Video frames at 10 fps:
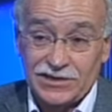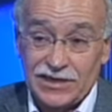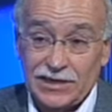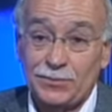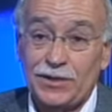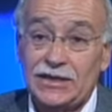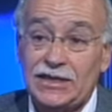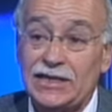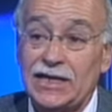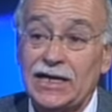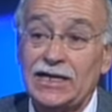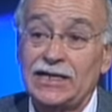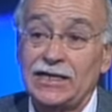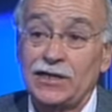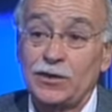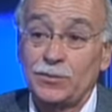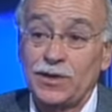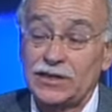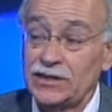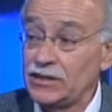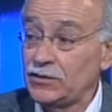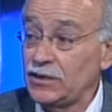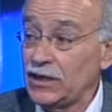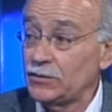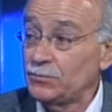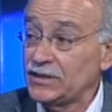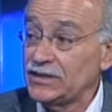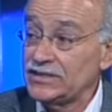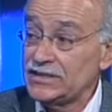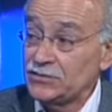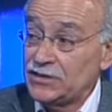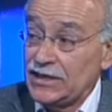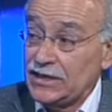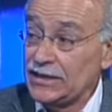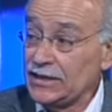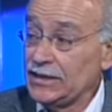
así que depende de la calidad de los partidos, la competencia, Todavía que